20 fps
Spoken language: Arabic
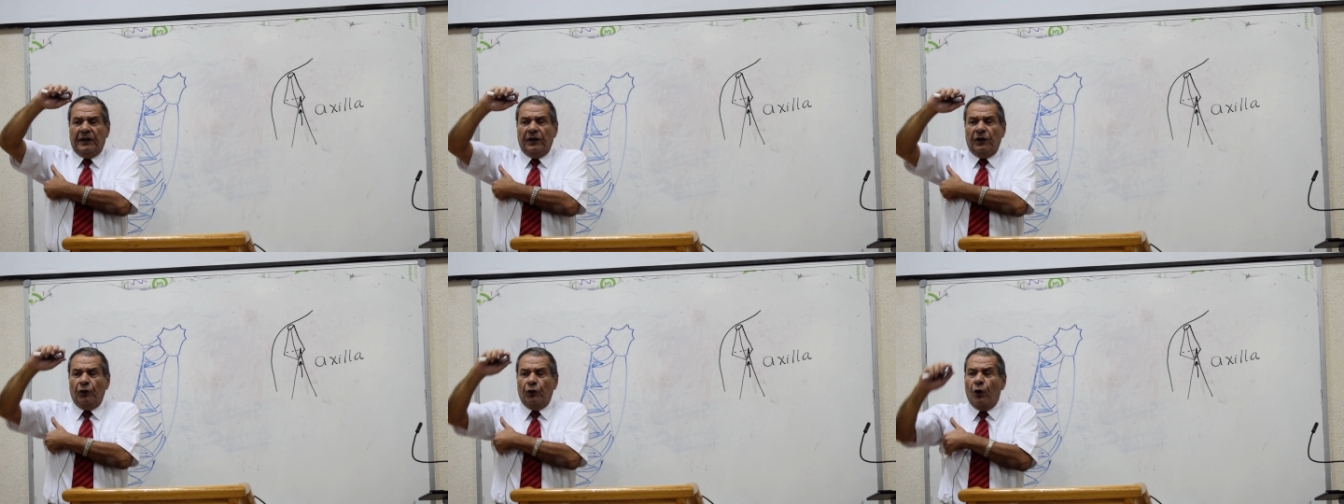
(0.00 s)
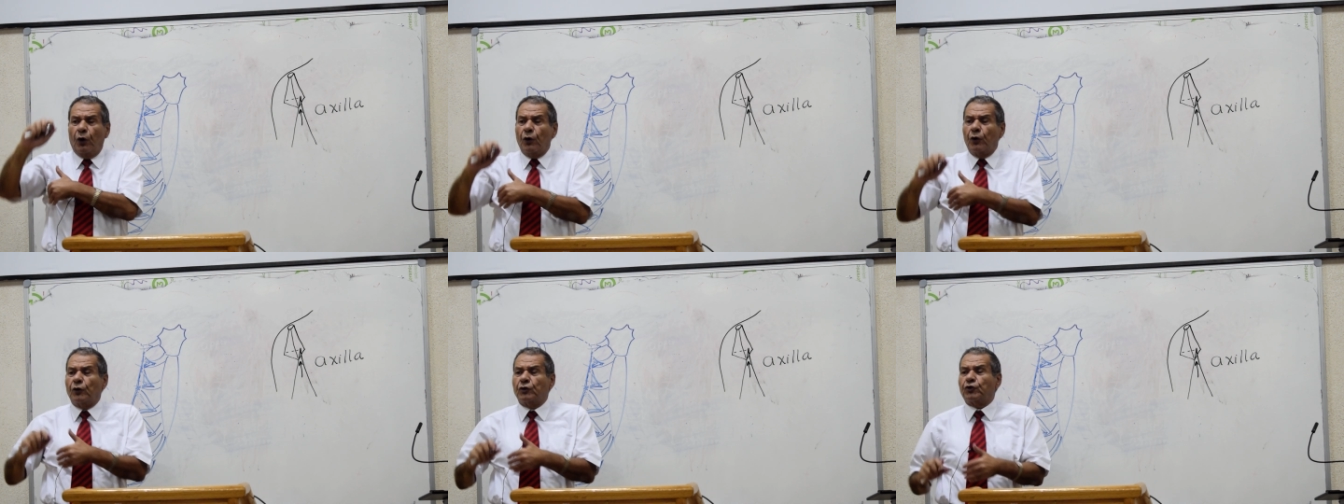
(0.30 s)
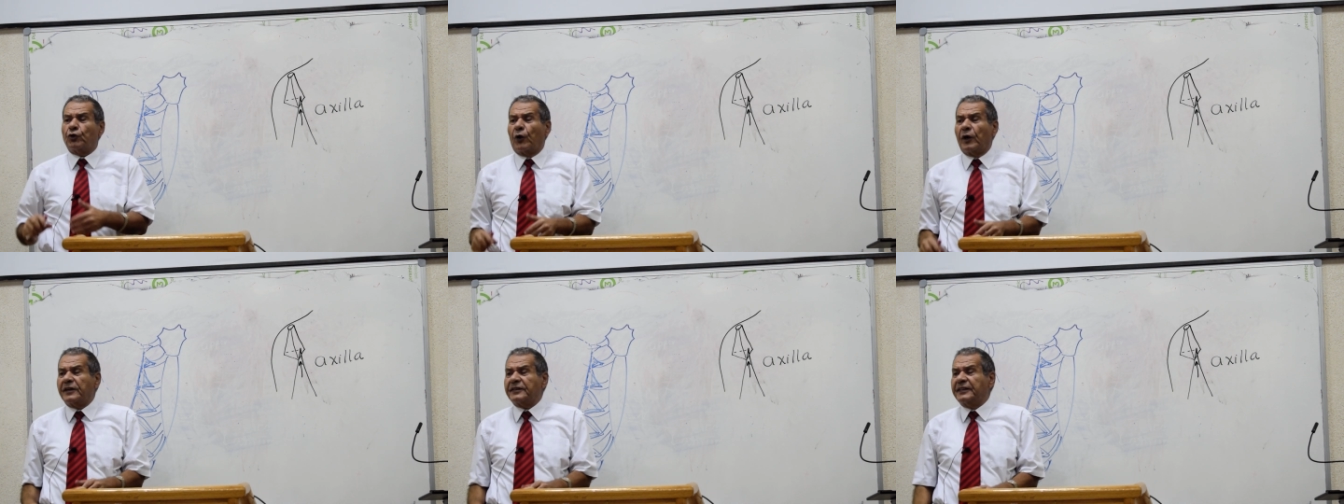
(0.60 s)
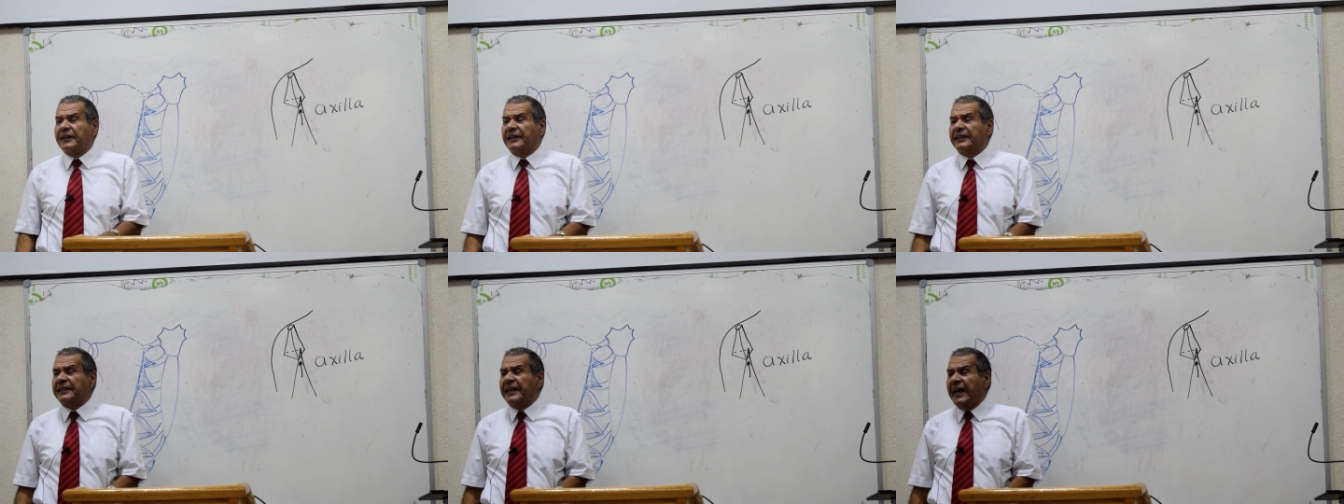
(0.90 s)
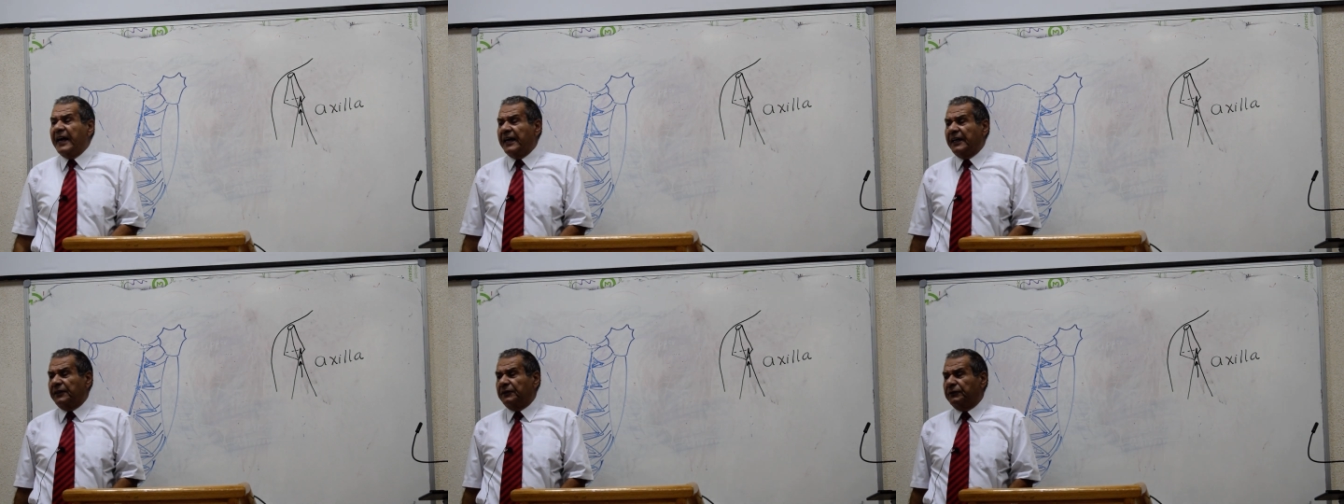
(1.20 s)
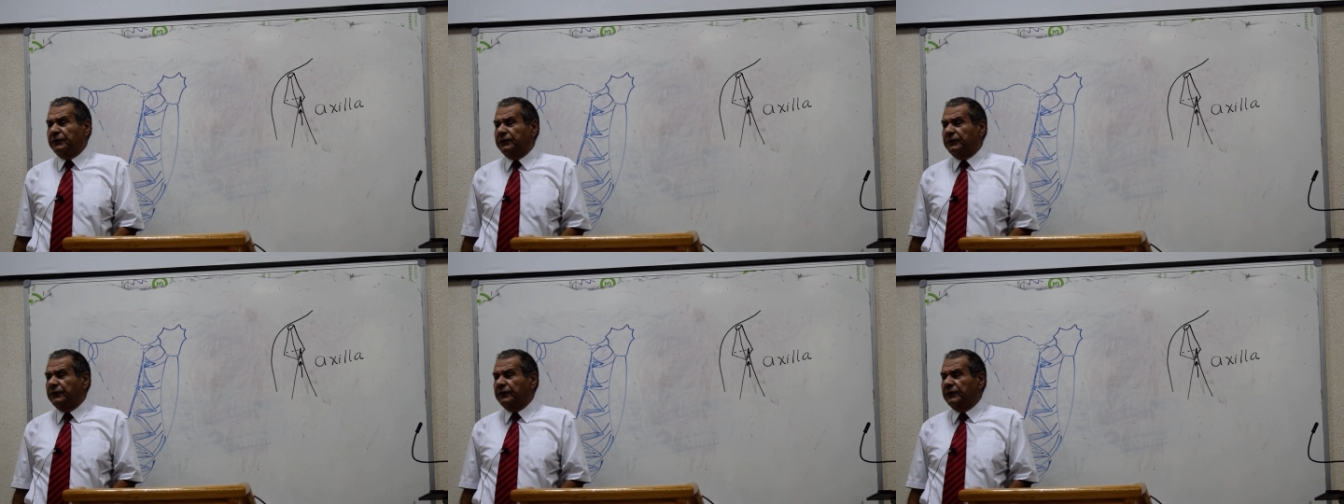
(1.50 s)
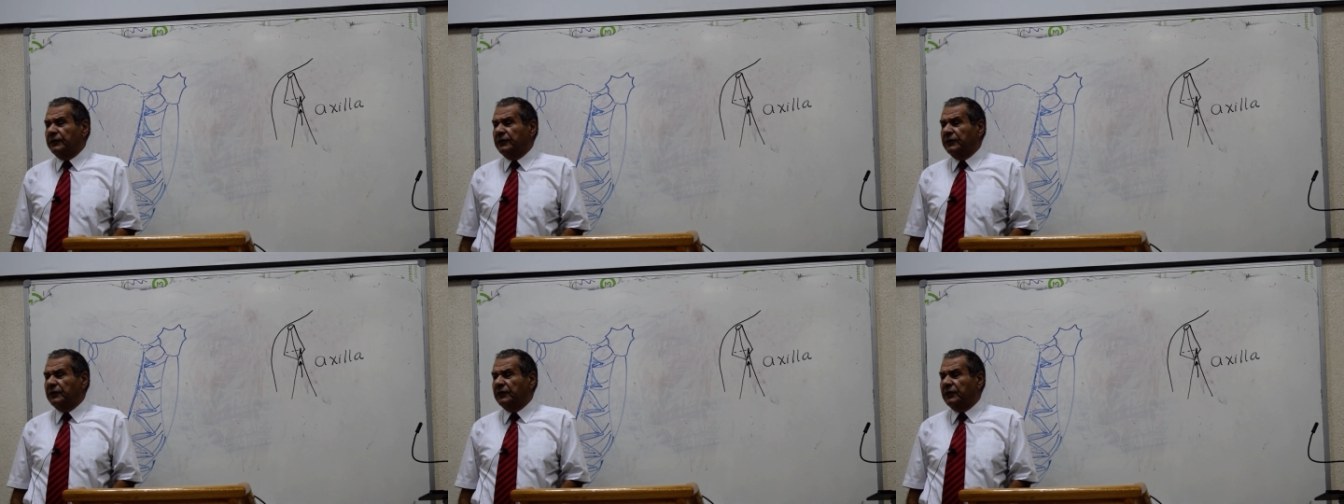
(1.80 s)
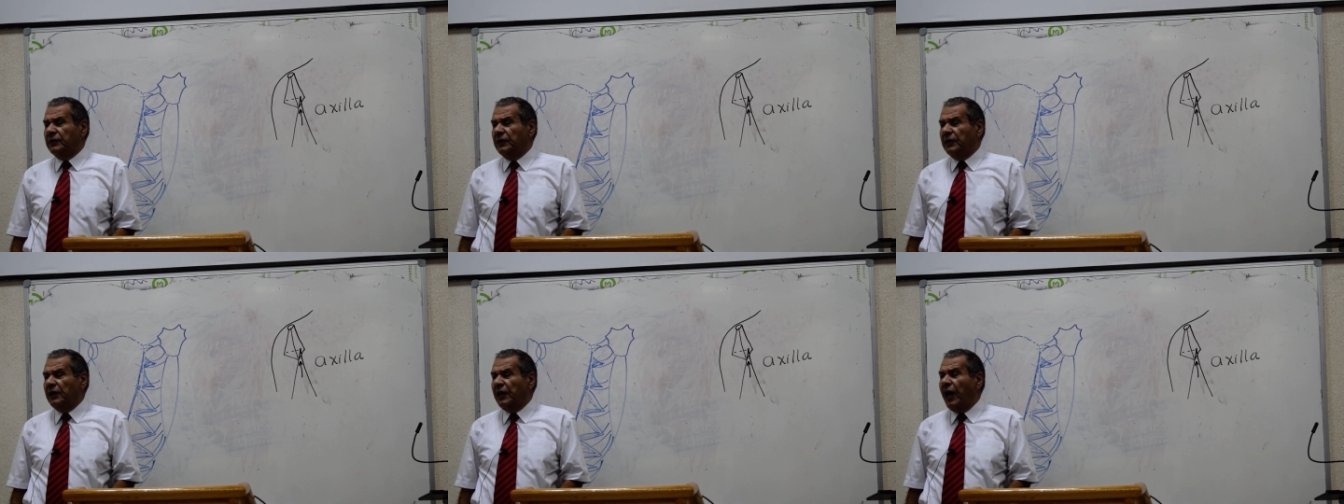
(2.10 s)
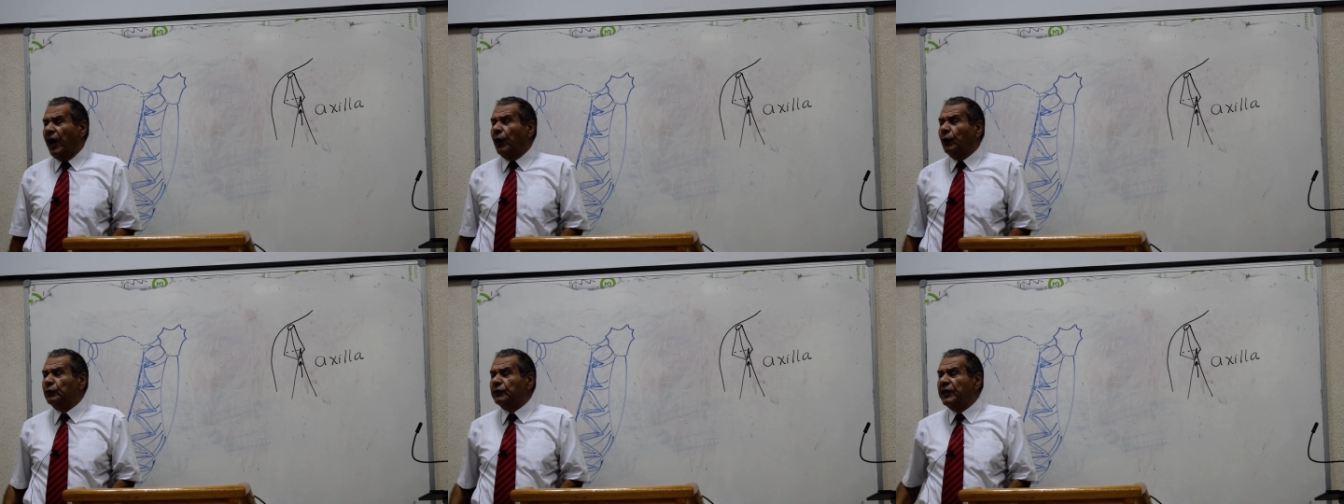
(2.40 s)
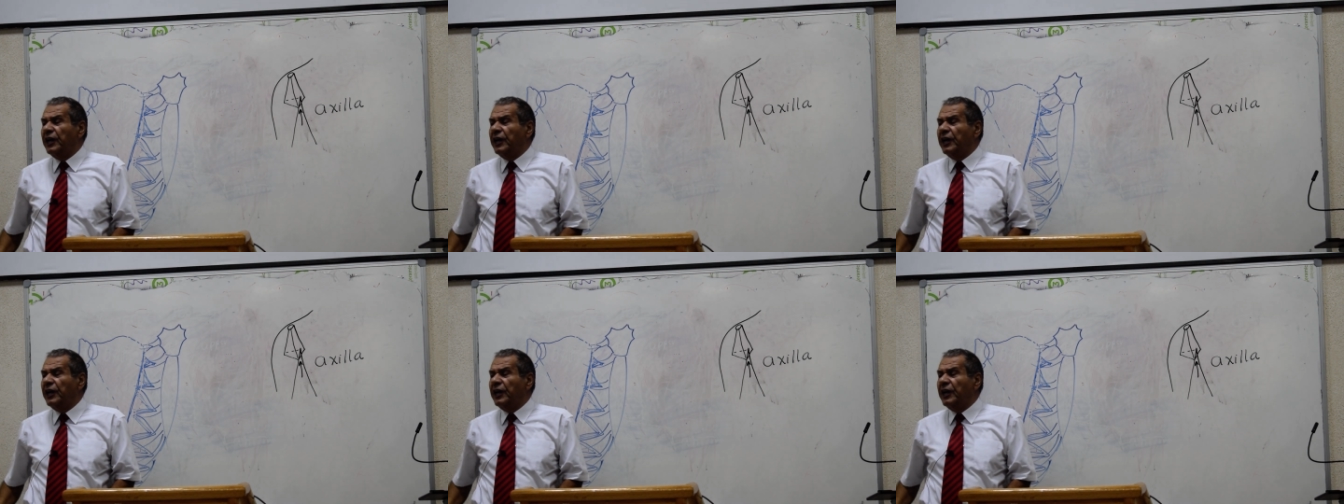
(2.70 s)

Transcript: لونج ثراسك نيرف أو